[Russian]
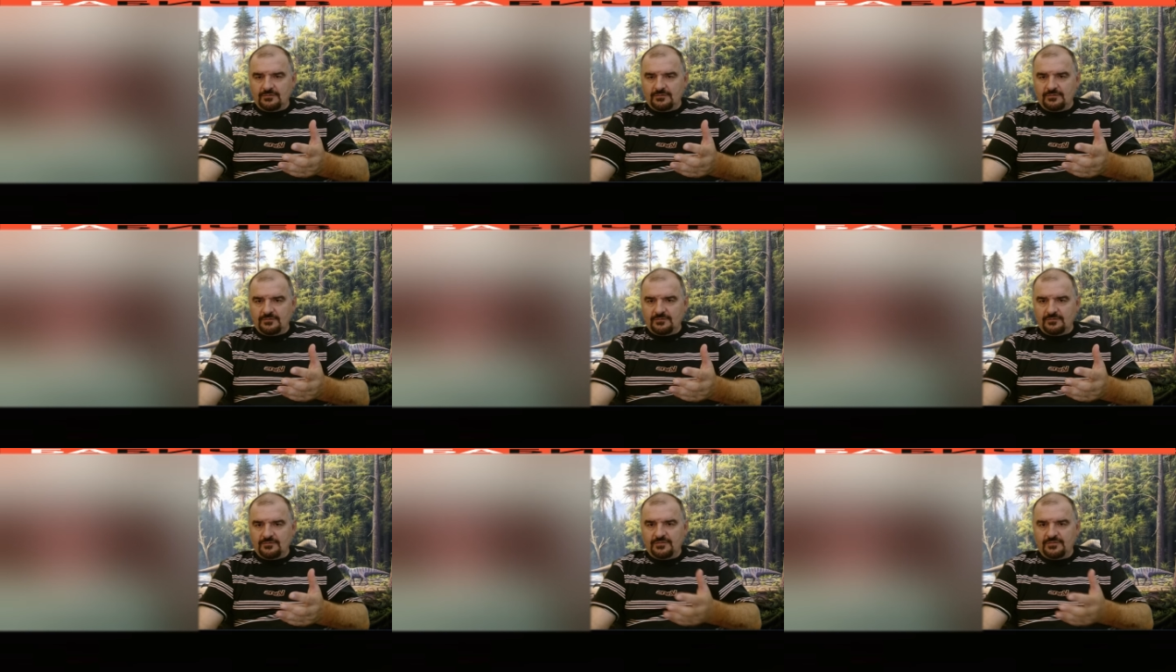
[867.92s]

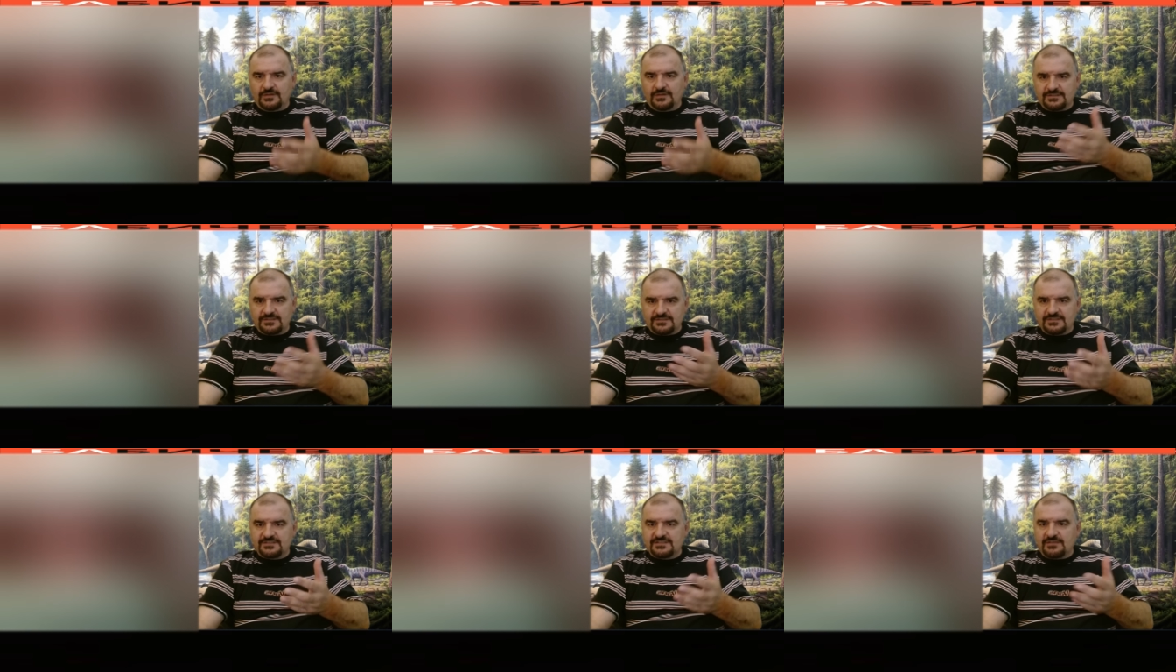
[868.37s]

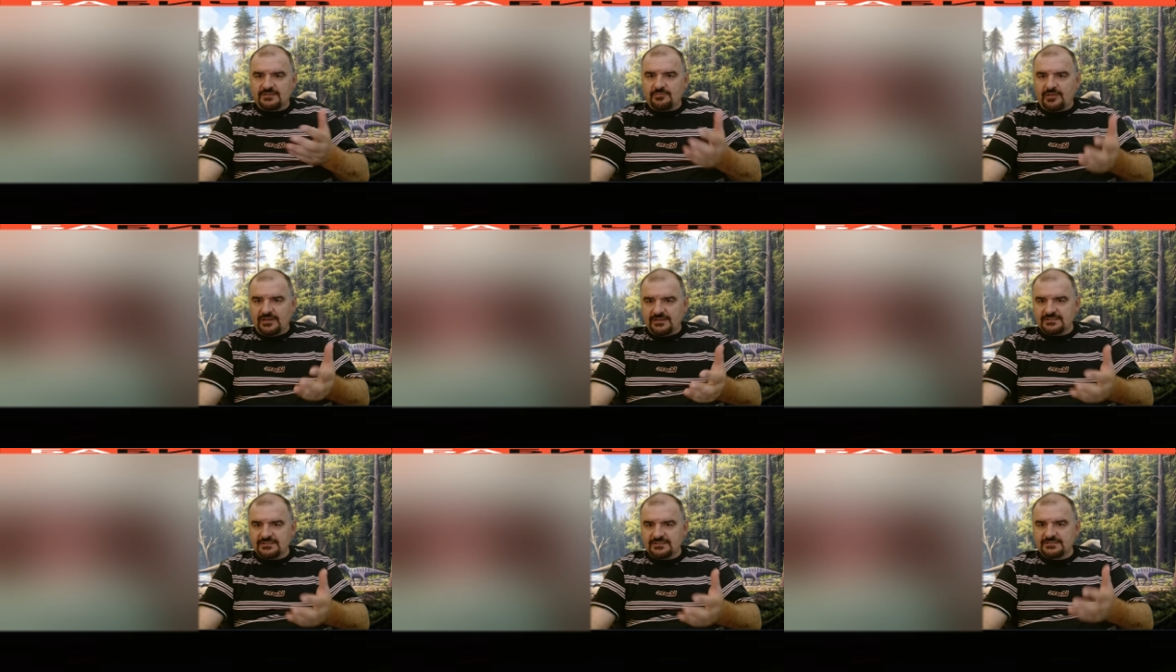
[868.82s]
выразить
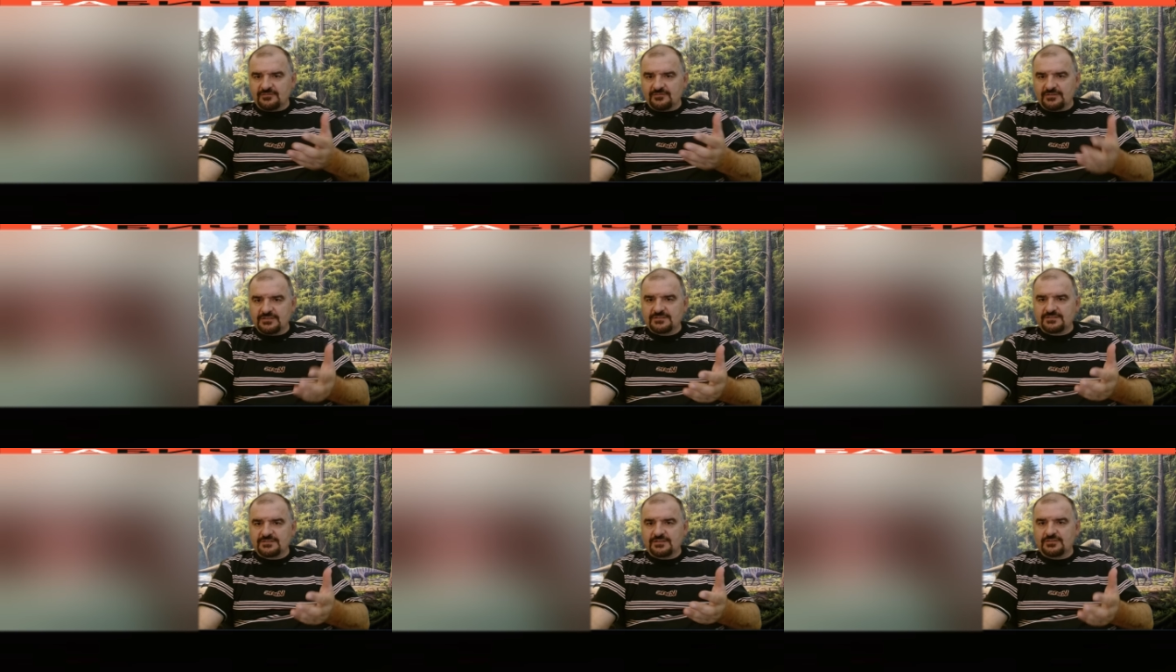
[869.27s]

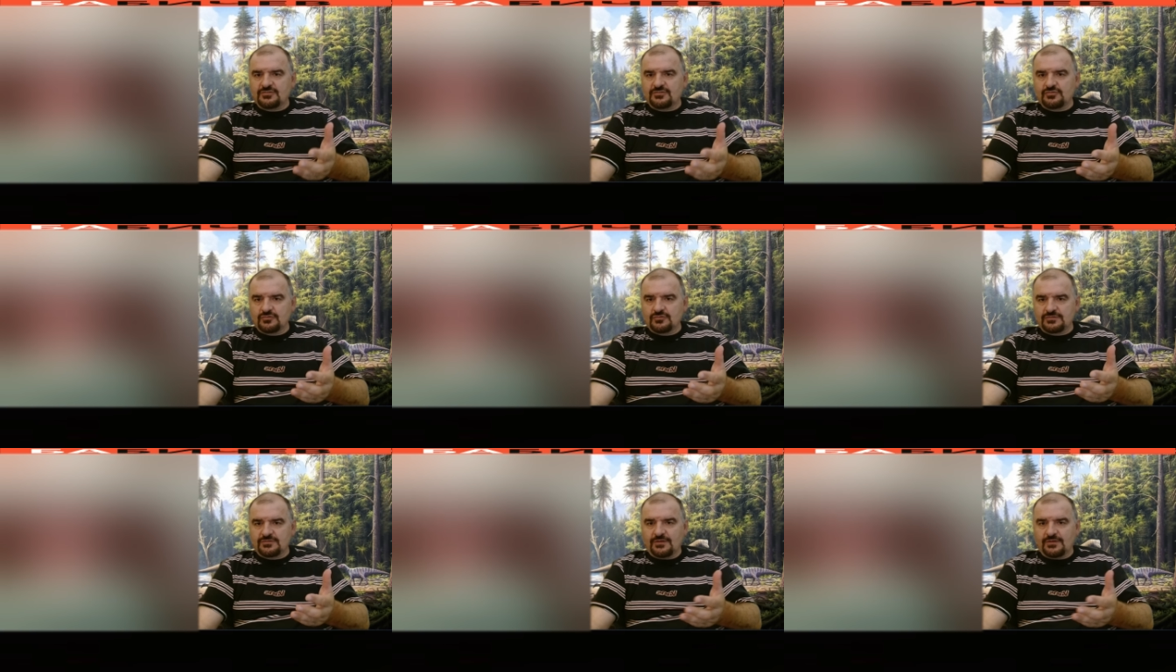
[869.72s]
соболезнования,
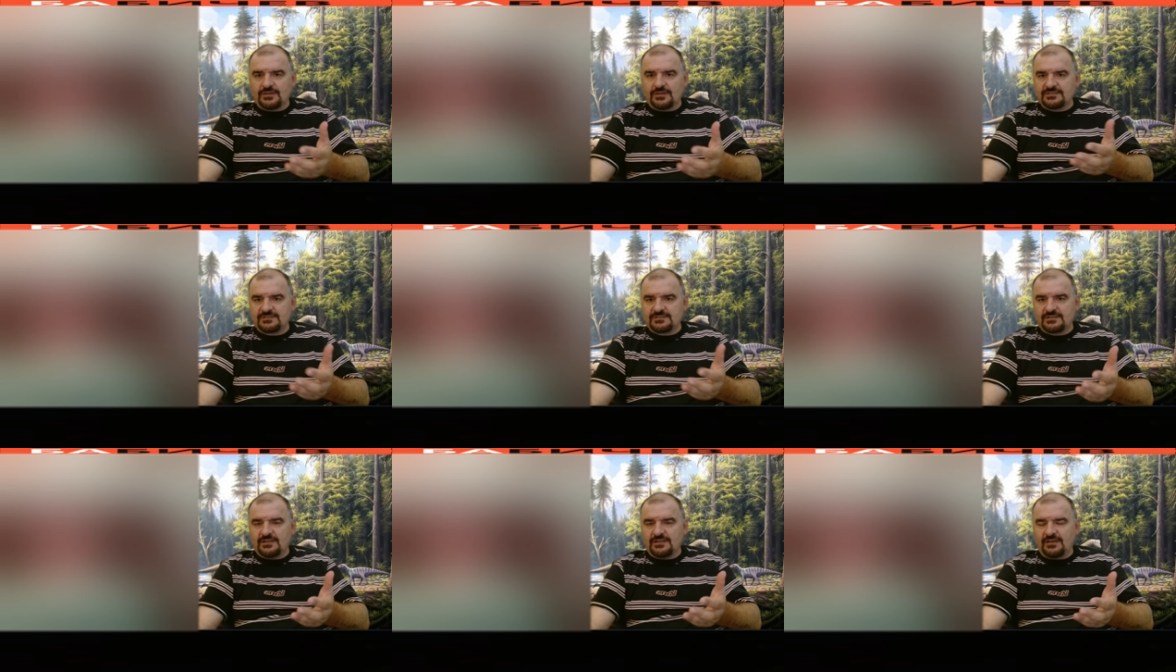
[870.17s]
сочувствие, а
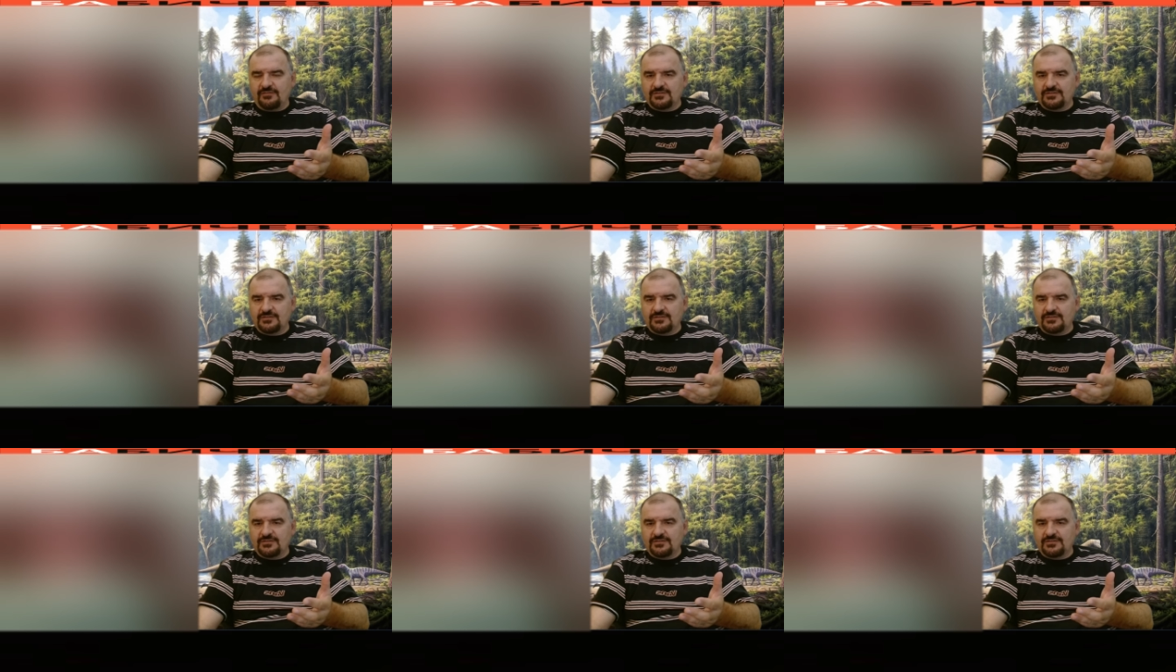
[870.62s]
Правильно, не я